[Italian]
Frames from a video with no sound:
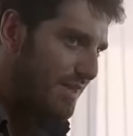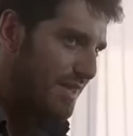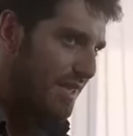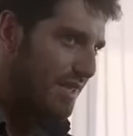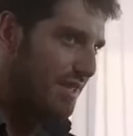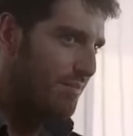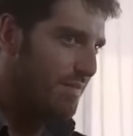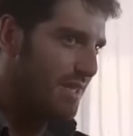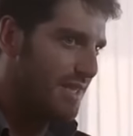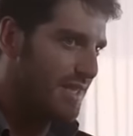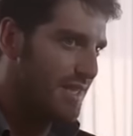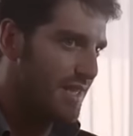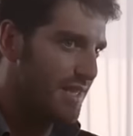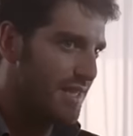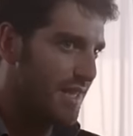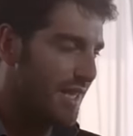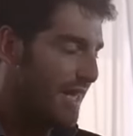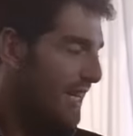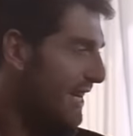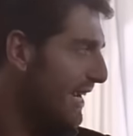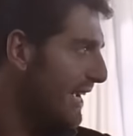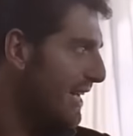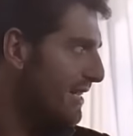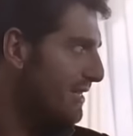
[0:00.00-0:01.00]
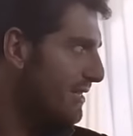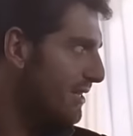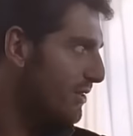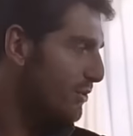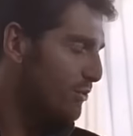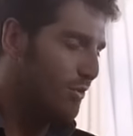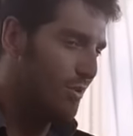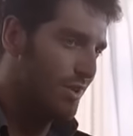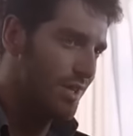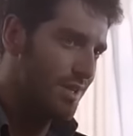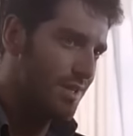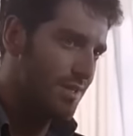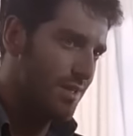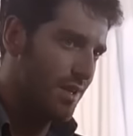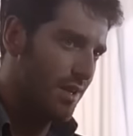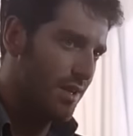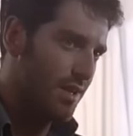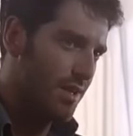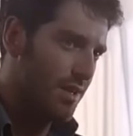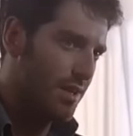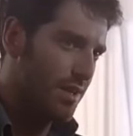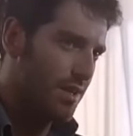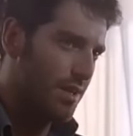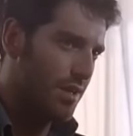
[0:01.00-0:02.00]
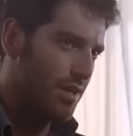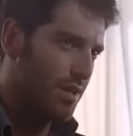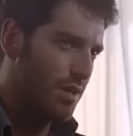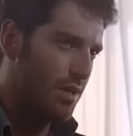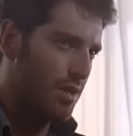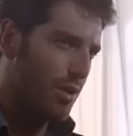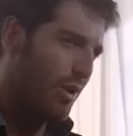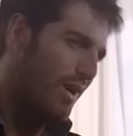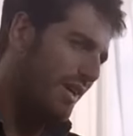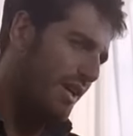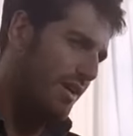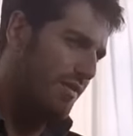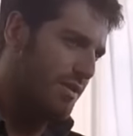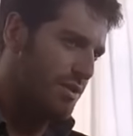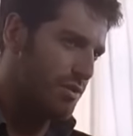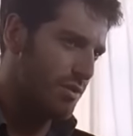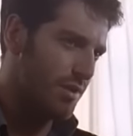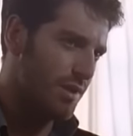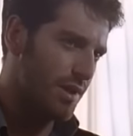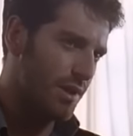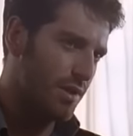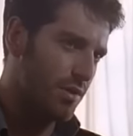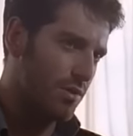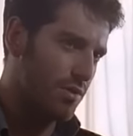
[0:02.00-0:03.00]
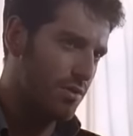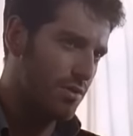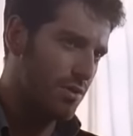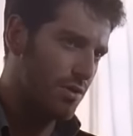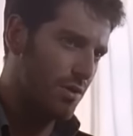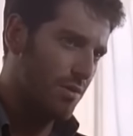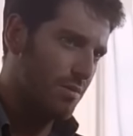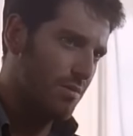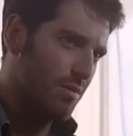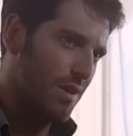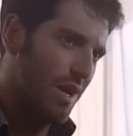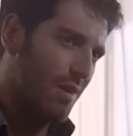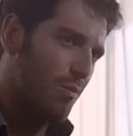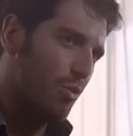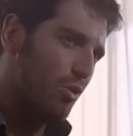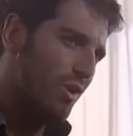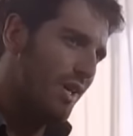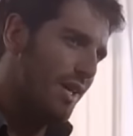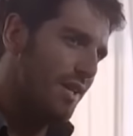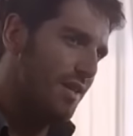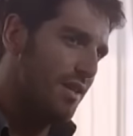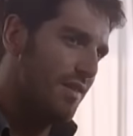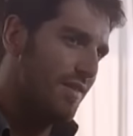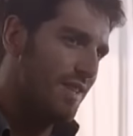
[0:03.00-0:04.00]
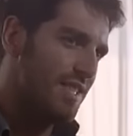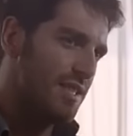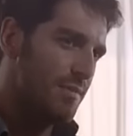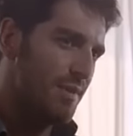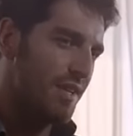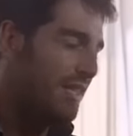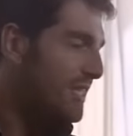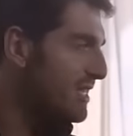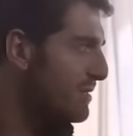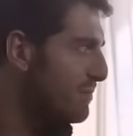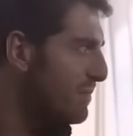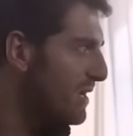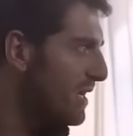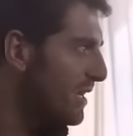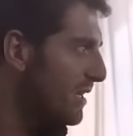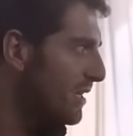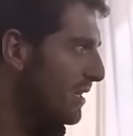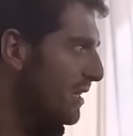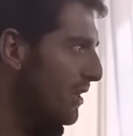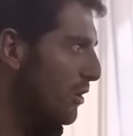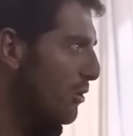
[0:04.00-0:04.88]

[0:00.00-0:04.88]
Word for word: è stata ammazzata la ragazza, dottoressa. Ho anche visto il negozio. Amuleti, vasi per gli spiriti,